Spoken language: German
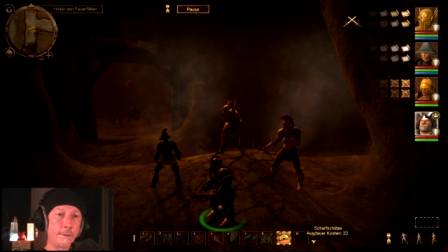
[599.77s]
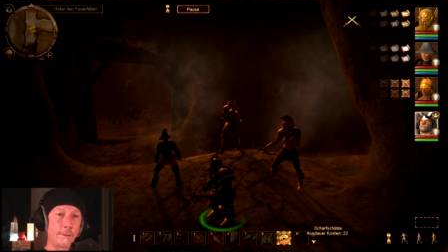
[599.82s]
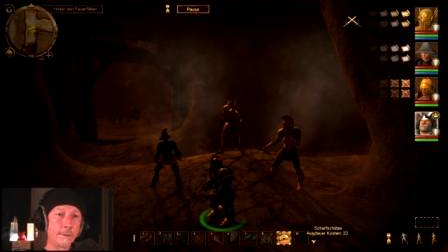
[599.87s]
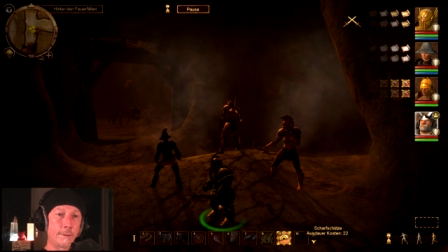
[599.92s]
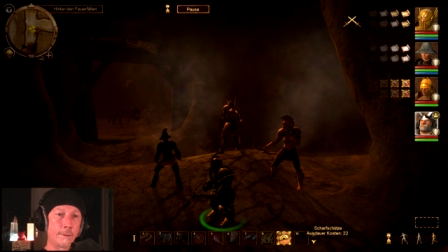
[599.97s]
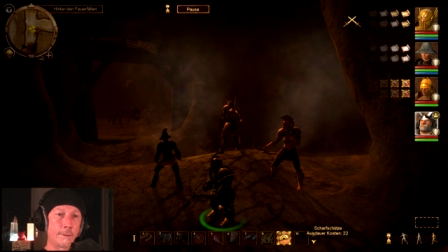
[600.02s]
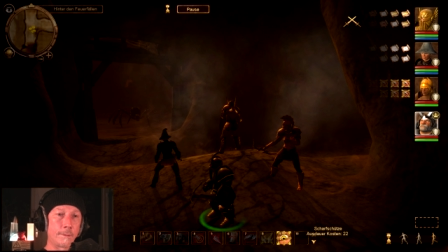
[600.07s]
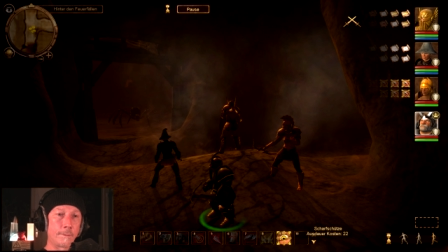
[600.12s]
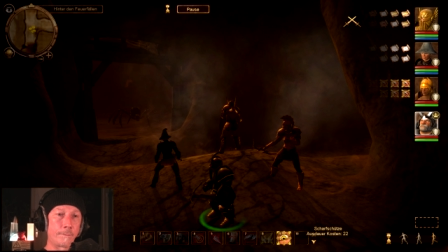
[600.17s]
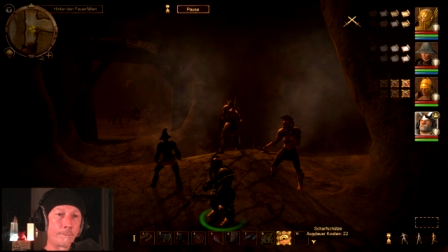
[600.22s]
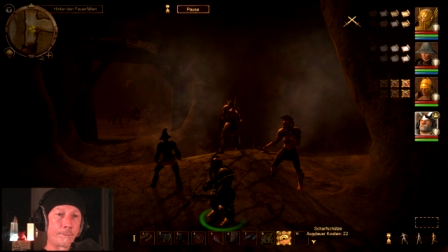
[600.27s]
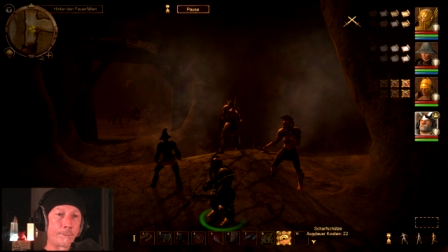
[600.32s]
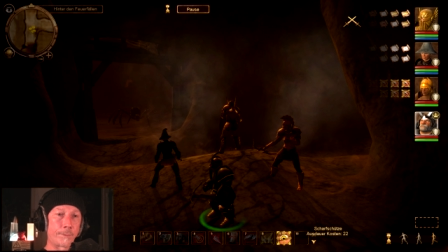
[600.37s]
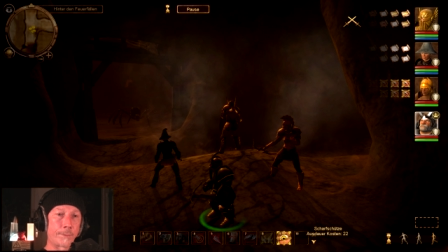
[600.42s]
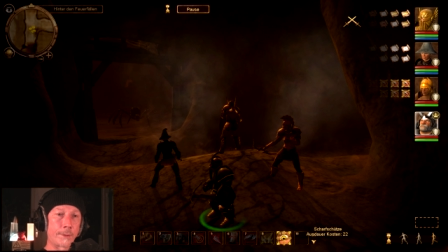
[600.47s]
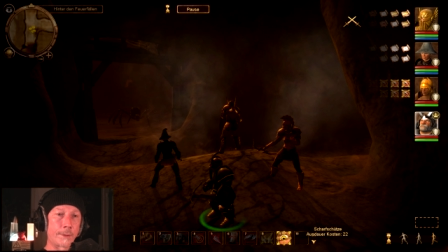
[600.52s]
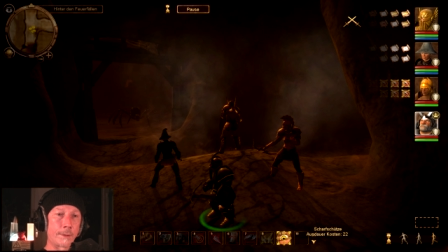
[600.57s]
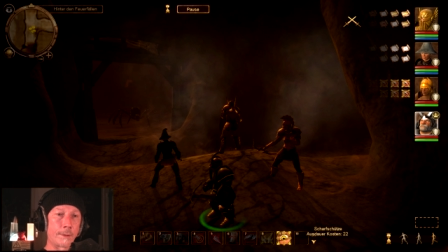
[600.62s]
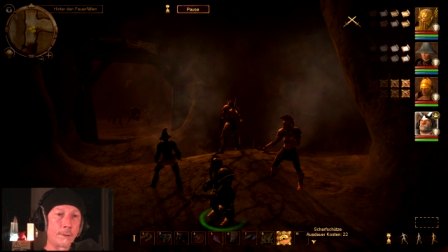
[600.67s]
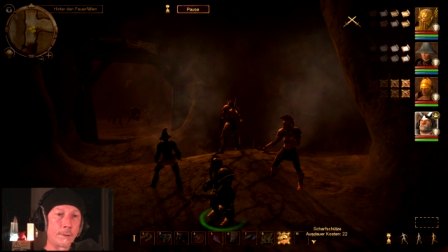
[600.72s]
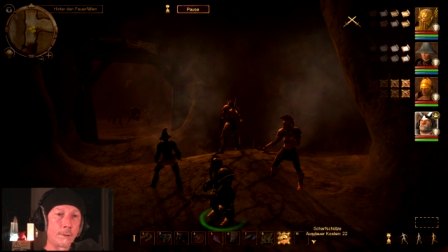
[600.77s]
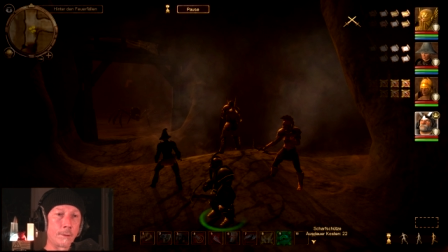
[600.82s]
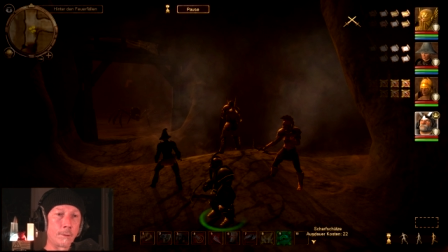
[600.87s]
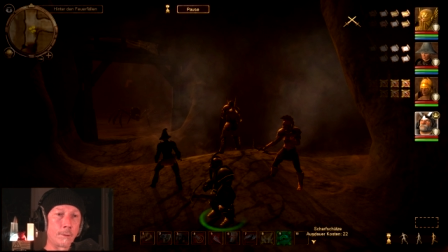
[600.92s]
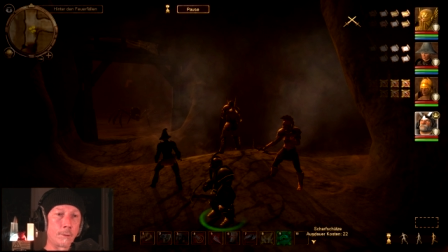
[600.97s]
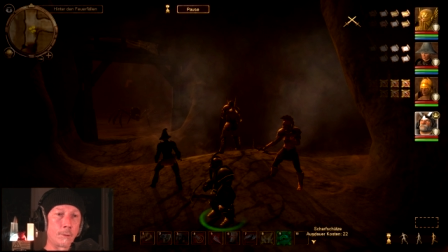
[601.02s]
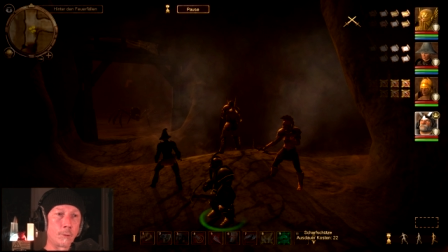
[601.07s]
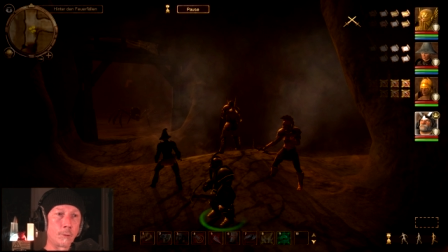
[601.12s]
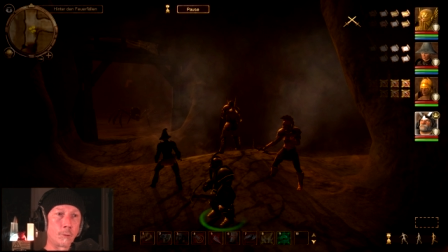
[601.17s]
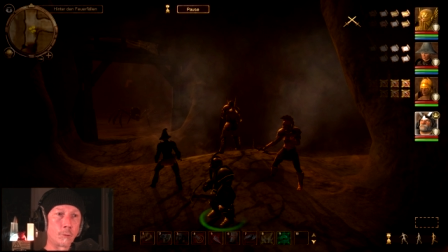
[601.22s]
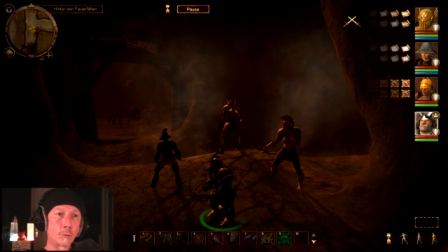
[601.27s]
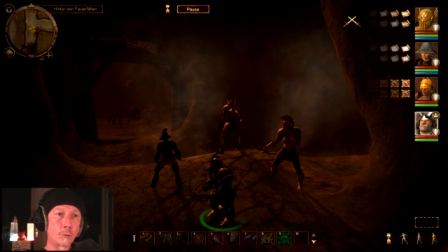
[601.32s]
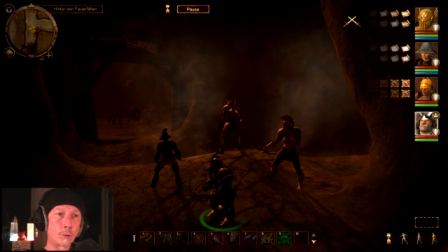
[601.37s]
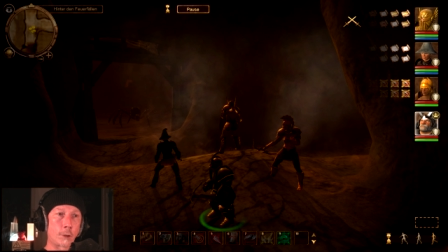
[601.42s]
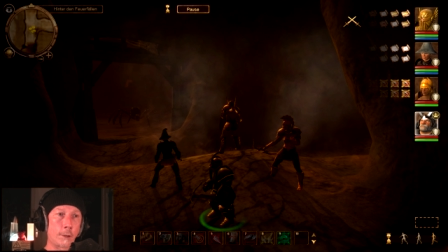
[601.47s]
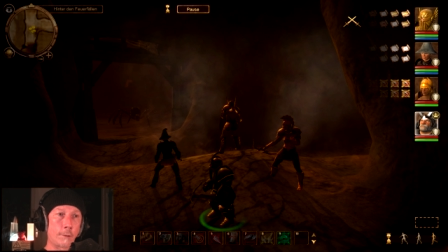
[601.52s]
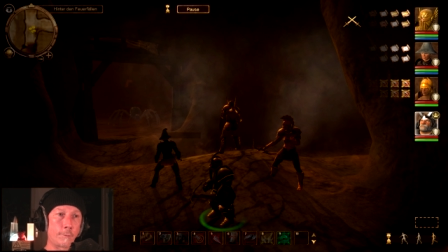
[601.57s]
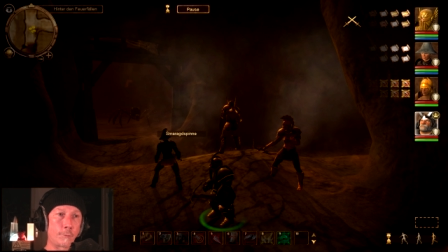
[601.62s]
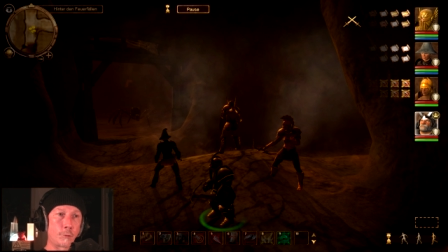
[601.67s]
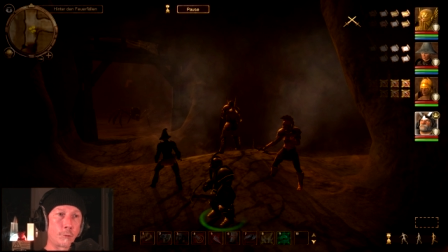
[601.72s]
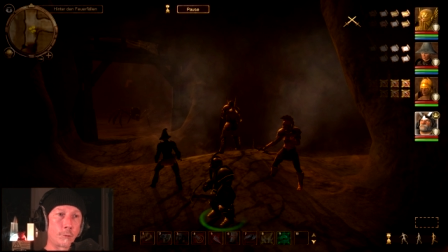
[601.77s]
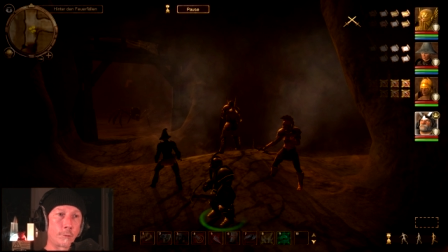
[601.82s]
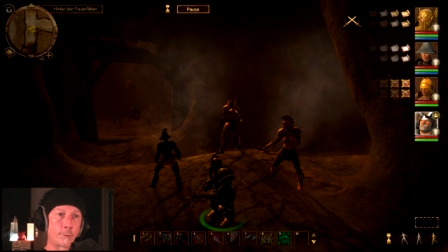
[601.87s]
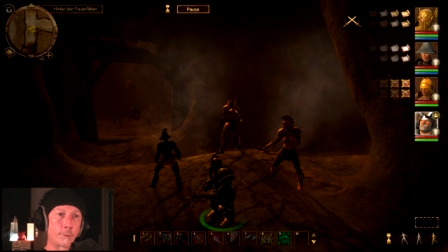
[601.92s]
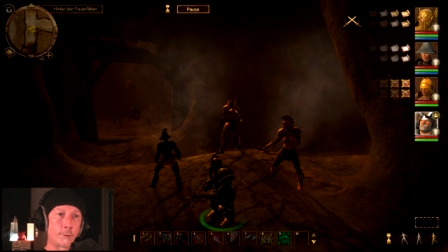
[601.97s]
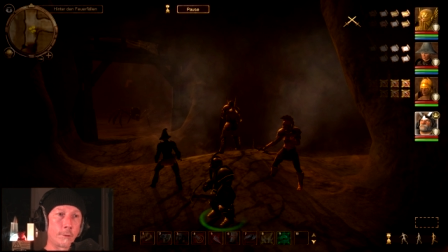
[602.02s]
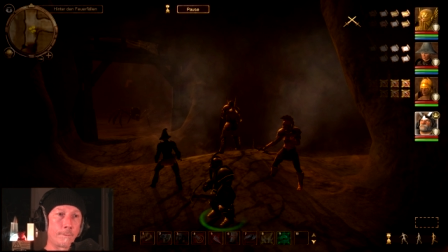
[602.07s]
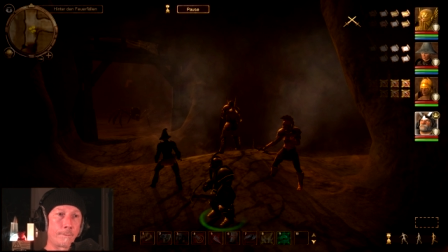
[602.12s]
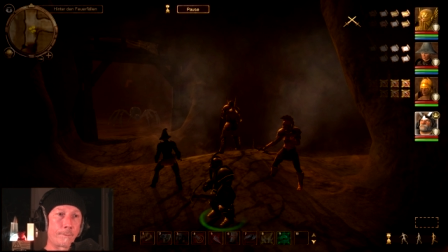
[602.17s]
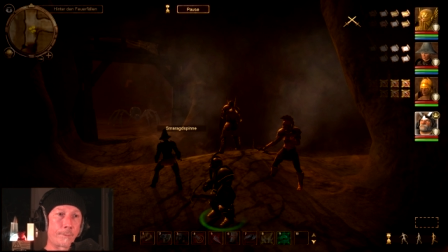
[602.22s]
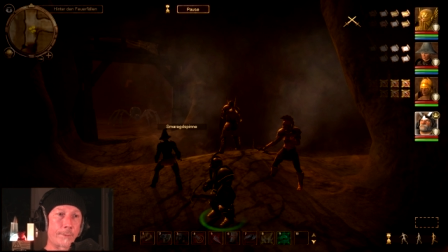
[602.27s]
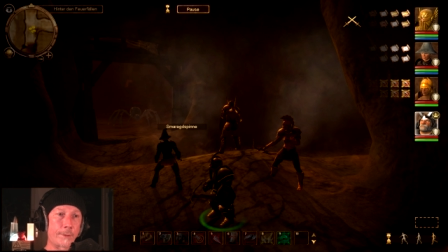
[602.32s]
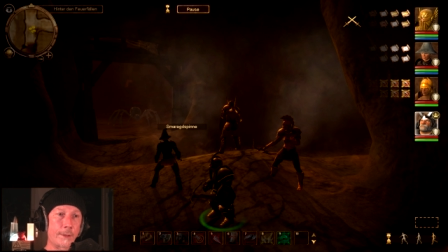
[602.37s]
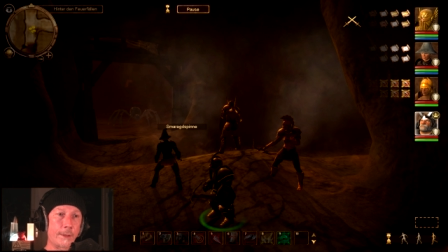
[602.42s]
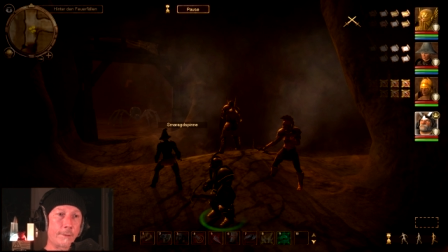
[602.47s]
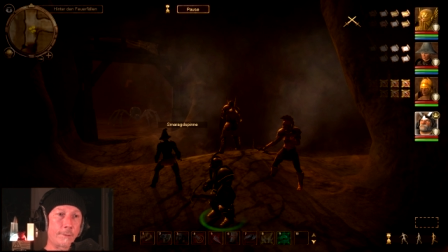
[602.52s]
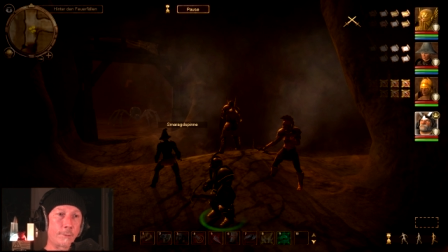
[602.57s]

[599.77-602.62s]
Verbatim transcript: Äh, Scharfschütze. Ach